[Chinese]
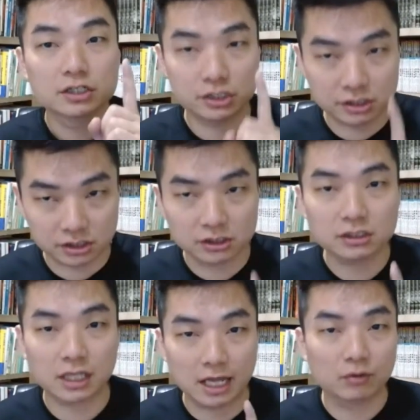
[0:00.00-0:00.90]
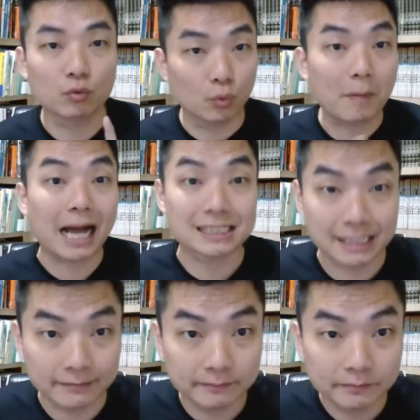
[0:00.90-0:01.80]
十点五八
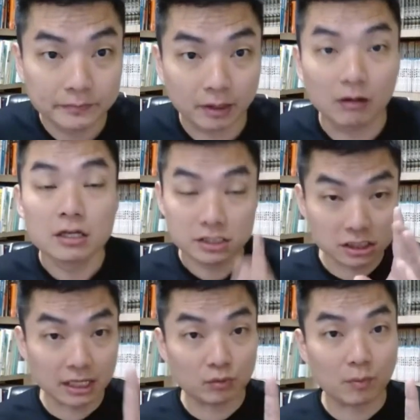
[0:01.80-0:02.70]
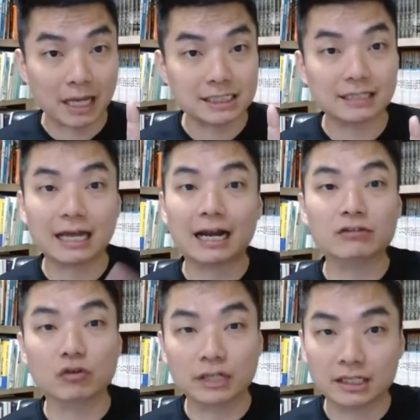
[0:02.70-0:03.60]
仙，好，十点五八仙。当
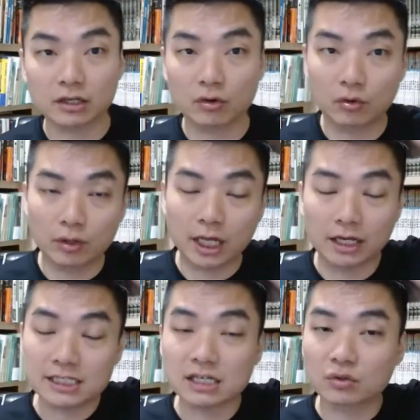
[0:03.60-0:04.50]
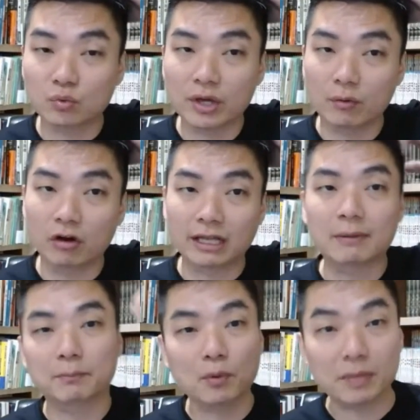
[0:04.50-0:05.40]
然，昨天有呃一些赌友哦，
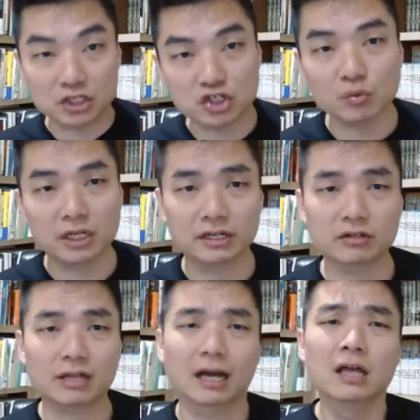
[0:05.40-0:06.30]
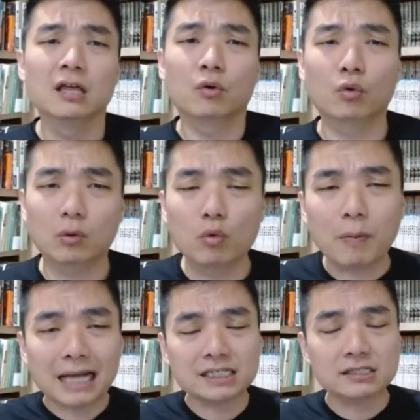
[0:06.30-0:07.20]
他们不明就里的就讲五
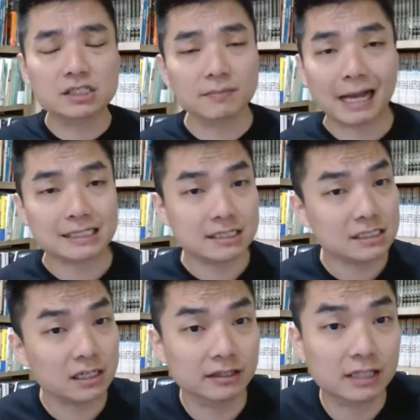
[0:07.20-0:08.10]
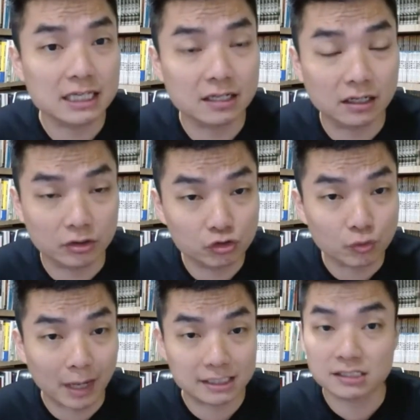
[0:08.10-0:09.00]
八仙、十八仙是很低的人
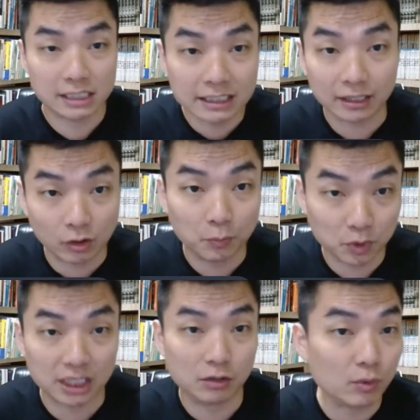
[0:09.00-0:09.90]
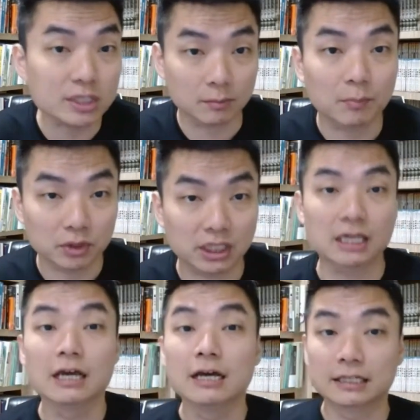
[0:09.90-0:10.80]
数嘛？其实一点都不低，为什么不
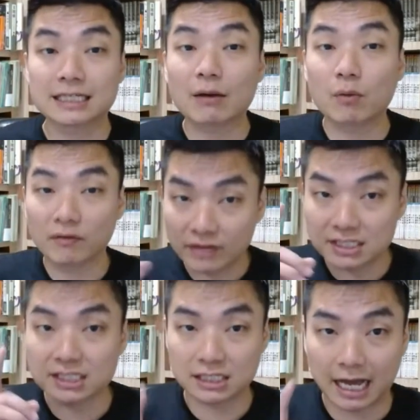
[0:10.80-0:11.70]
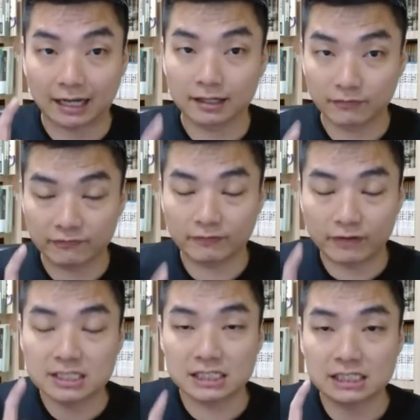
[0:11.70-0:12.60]
低？一下我分享
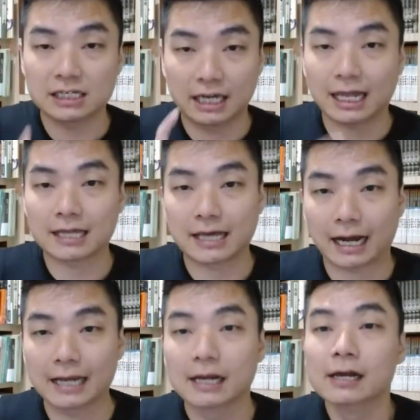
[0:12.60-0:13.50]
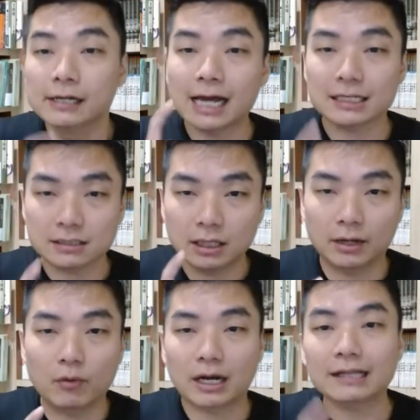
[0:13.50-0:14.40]
分析给大家看。那
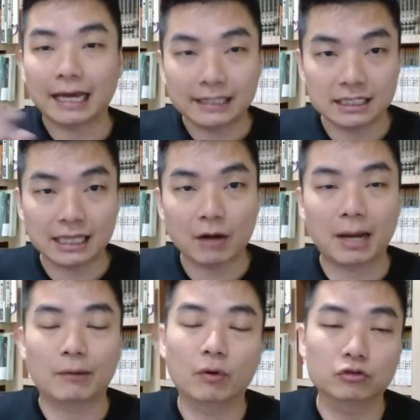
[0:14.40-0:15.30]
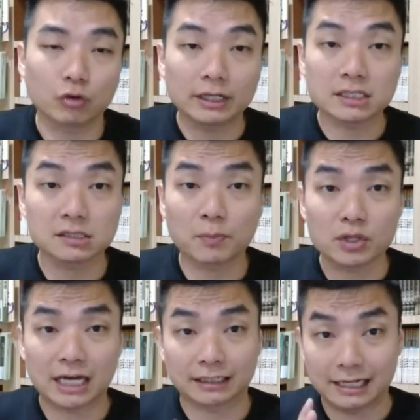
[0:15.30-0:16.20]
呃，我刚才提到嘛，我昨天直
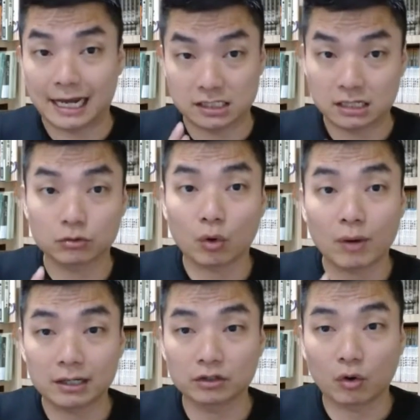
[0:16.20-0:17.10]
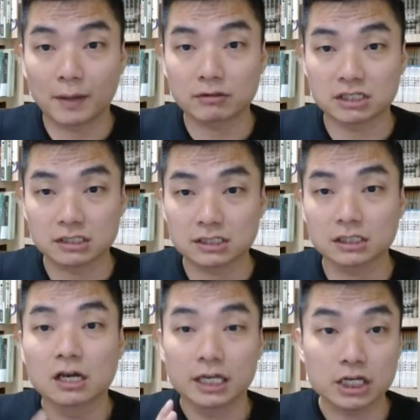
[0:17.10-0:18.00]
播讲的两千多万人投票，其实
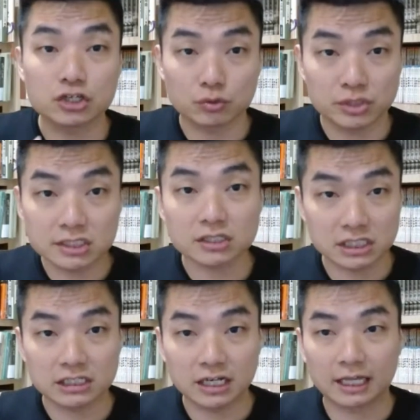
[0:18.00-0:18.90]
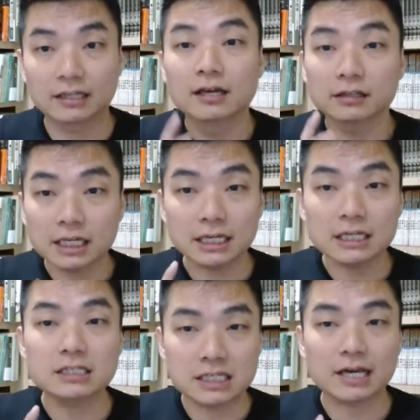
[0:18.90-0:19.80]
是一九四七年第
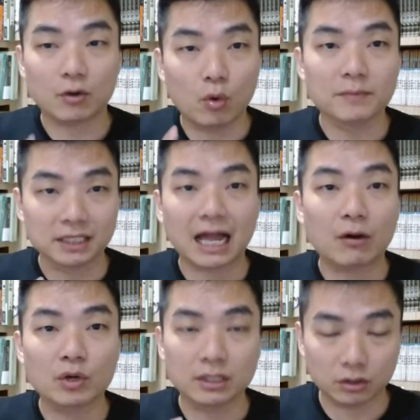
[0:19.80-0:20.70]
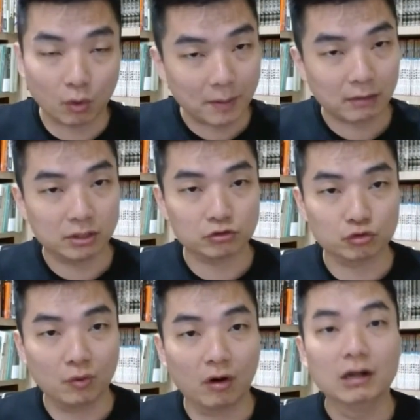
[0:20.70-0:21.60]
一届国民大会的投票人
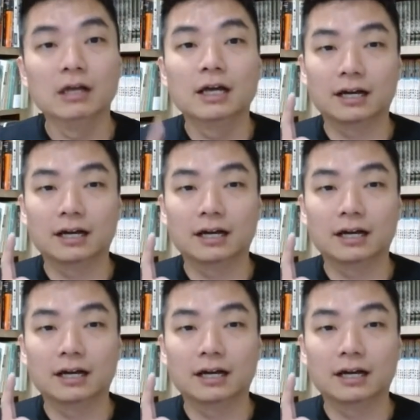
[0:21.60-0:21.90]
数哈。